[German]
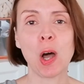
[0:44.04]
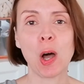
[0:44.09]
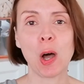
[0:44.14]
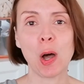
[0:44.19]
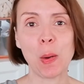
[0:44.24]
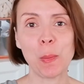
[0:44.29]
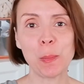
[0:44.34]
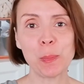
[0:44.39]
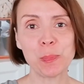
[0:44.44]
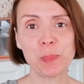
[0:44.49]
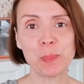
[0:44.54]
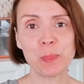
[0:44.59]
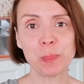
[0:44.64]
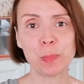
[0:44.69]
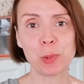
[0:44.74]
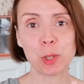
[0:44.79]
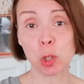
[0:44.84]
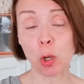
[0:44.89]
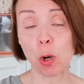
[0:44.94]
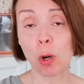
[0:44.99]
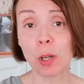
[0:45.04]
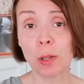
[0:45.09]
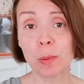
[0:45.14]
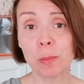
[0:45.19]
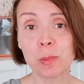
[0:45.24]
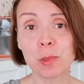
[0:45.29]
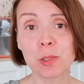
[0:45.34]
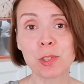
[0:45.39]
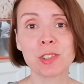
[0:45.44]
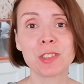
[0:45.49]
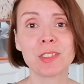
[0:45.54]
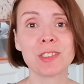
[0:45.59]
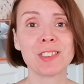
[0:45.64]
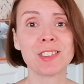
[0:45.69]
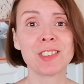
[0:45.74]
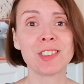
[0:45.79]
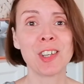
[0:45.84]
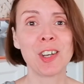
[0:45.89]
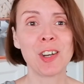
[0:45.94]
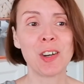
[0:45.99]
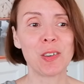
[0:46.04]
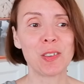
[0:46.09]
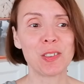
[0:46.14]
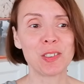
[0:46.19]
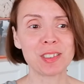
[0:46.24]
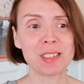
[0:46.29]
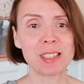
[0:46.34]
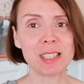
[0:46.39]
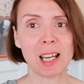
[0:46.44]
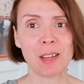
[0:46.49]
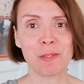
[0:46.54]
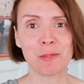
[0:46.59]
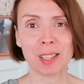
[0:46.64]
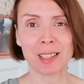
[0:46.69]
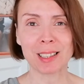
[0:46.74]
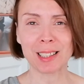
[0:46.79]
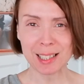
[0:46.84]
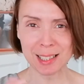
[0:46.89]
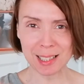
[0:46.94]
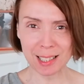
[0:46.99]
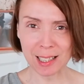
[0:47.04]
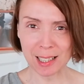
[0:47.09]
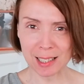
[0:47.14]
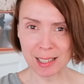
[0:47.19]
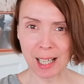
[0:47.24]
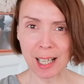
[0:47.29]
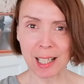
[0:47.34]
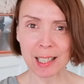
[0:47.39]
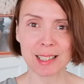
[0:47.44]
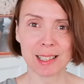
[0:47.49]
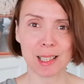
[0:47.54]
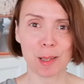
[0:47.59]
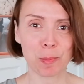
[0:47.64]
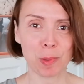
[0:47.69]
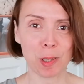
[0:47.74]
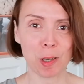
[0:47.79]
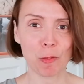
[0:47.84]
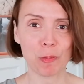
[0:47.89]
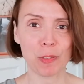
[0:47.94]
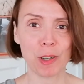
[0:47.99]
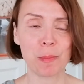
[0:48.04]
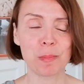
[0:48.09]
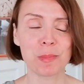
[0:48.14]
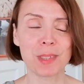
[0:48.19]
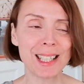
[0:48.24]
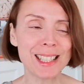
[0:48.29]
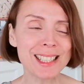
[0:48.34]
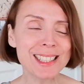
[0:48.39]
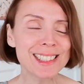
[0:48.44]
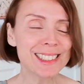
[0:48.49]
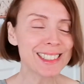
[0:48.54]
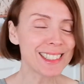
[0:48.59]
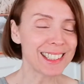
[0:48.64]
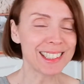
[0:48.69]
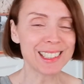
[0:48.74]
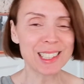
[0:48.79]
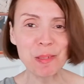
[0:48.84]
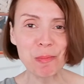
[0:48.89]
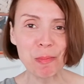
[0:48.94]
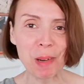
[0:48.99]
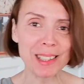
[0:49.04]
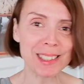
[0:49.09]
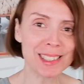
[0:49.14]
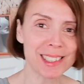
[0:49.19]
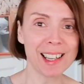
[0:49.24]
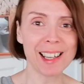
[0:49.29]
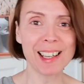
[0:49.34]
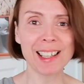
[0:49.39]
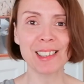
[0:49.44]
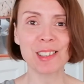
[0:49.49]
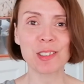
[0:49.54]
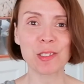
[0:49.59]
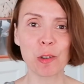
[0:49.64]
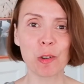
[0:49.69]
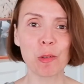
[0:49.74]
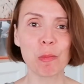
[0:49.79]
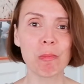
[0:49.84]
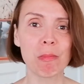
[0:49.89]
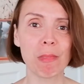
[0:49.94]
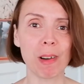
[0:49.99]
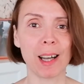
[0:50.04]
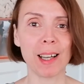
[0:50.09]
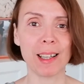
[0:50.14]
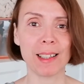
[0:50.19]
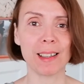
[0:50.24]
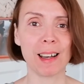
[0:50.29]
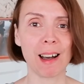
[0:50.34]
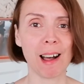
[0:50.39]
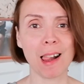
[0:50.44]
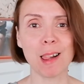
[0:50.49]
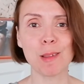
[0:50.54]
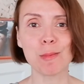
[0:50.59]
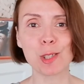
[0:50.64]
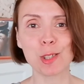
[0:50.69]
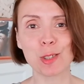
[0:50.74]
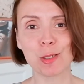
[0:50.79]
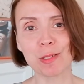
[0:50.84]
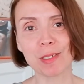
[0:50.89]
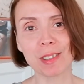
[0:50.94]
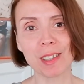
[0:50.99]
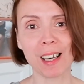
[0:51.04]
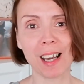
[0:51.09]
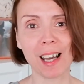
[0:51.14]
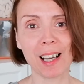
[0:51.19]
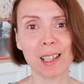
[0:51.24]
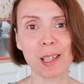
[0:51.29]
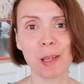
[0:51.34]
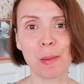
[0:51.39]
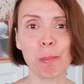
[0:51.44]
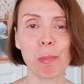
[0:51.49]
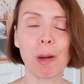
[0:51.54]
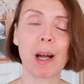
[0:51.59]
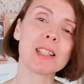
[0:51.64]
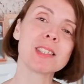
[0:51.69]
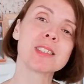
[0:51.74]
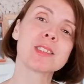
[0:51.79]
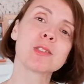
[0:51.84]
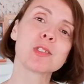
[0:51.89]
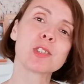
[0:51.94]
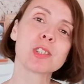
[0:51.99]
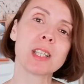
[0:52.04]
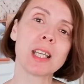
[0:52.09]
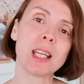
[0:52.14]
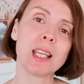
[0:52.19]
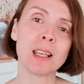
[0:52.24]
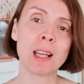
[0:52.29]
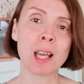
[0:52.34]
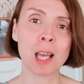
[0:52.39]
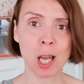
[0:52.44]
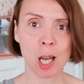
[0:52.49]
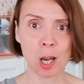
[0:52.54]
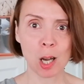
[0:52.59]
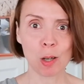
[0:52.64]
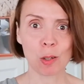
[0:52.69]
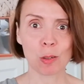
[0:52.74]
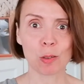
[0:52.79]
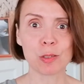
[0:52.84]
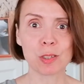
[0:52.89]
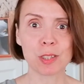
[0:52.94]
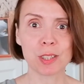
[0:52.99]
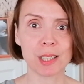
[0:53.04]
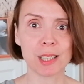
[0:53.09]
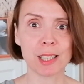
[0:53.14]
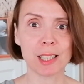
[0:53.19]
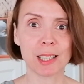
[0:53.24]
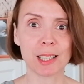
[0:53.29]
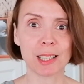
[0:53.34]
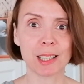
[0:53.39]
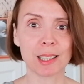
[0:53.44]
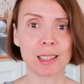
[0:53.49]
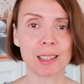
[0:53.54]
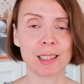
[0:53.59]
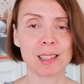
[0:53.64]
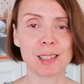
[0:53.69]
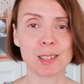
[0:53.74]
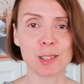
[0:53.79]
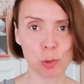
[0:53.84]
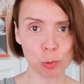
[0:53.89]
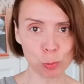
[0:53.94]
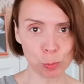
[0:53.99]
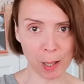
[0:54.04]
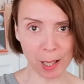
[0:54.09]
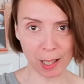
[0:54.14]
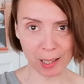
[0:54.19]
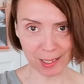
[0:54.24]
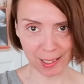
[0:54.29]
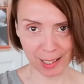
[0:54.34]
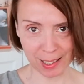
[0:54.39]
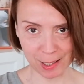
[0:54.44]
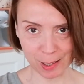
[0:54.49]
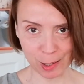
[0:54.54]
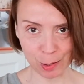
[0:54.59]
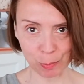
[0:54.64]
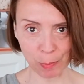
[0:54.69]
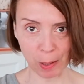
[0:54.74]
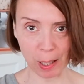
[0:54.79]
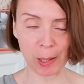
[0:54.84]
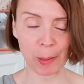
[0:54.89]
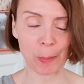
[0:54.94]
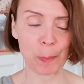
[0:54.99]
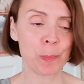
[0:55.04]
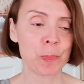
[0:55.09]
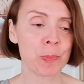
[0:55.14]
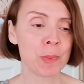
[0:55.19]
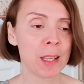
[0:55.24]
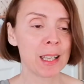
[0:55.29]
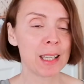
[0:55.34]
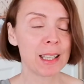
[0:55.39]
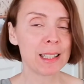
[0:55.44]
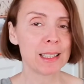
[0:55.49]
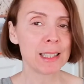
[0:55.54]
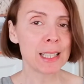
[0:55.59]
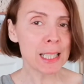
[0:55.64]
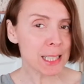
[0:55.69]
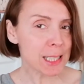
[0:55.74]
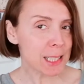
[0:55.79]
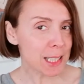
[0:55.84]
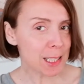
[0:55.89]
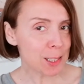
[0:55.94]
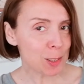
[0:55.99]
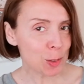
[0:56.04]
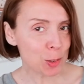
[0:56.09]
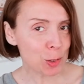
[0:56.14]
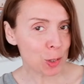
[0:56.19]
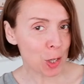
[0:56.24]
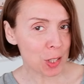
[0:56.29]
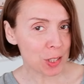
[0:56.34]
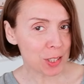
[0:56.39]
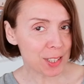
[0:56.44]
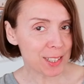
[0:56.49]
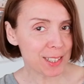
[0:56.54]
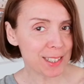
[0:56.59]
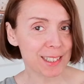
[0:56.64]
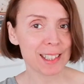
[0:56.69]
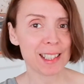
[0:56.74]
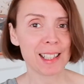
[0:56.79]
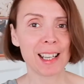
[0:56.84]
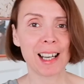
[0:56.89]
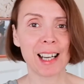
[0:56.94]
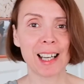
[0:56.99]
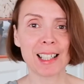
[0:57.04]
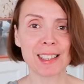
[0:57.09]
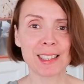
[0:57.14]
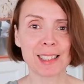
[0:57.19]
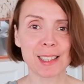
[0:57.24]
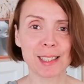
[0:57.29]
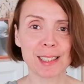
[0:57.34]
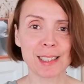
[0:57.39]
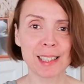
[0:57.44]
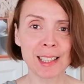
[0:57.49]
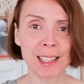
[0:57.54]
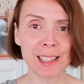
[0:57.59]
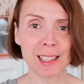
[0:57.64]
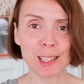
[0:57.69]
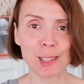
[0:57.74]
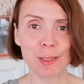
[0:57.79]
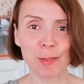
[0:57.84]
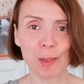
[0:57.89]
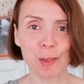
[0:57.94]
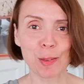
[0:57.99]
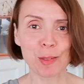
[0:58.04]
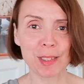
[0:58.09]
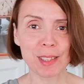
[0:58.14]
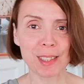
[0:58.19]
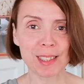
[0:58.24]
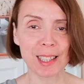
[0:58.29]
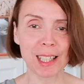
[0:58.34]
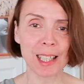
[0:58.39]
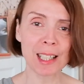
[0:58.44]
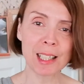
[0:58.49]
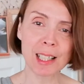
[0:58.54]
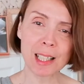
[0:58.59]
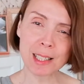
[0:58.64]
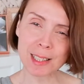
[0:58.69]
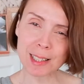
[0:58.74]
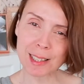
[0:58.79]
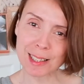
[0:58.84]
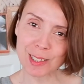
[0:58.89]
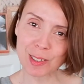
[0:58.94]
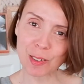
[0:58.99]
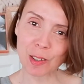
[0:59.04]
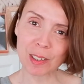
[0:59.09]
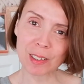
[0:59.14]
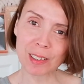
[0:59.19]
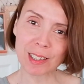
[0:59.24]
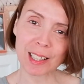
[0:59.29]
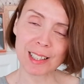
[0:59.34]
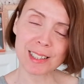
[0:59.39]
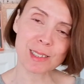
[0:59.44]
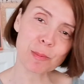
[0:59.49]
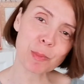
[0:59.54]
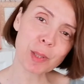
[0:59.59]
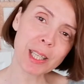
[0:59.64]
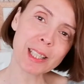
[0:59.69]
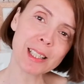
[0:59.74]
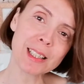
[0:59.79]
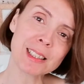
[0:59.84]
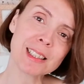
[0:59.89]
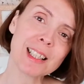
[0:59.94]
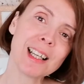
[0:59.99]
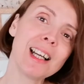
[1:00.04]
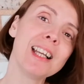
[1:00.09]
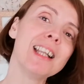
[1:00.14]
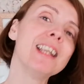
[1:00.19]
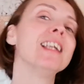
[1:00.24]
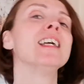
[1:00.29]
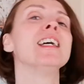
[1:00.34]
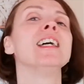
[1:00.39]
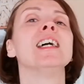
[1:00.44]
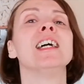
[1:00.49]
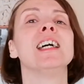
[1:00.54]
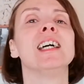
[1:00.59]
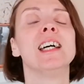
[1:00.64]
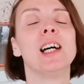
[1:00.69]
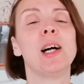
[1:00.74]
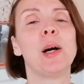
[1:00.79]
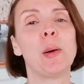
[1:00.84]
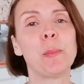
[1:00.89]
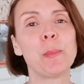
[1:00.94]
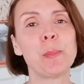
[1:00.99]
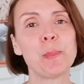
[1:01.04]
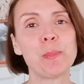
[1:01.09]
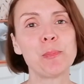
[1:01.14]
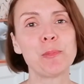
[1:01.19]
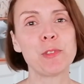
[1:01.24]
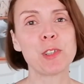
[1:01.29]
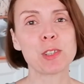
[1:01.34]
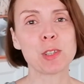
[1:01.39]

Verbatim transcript: ähm, betreuen müssen und die einfach einen ganz anderen Tagesablauf haben. Da ist nicht immer Zeit, um eine halbe Stunde lang im Bad zu stehen und sich äh, super adrett zu machen. Nichtsdestotrotz heißt es nicht, dass wir uns gehen lassen sollten, ganz im Gegenteil. Ähm, wir